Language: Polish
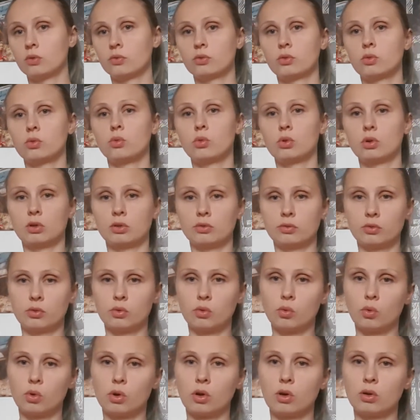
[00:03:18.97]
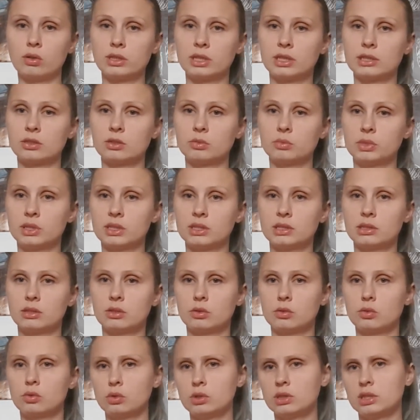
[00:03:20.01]
w kółko i w kółko, natomiast
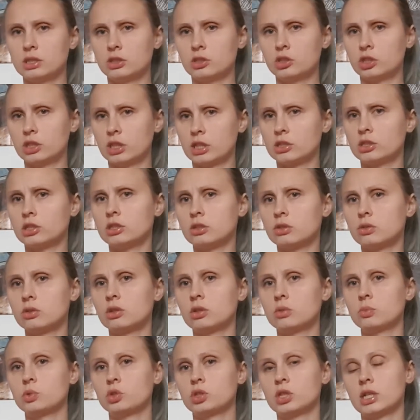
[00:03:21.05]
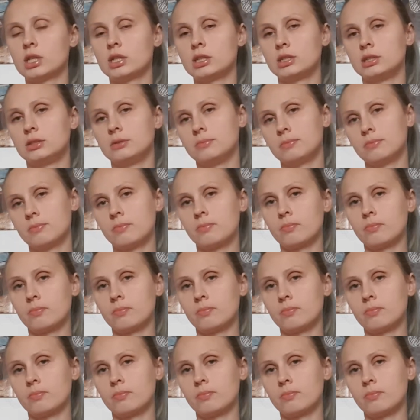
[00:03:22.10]
ogólnie czyta się to dobrze i,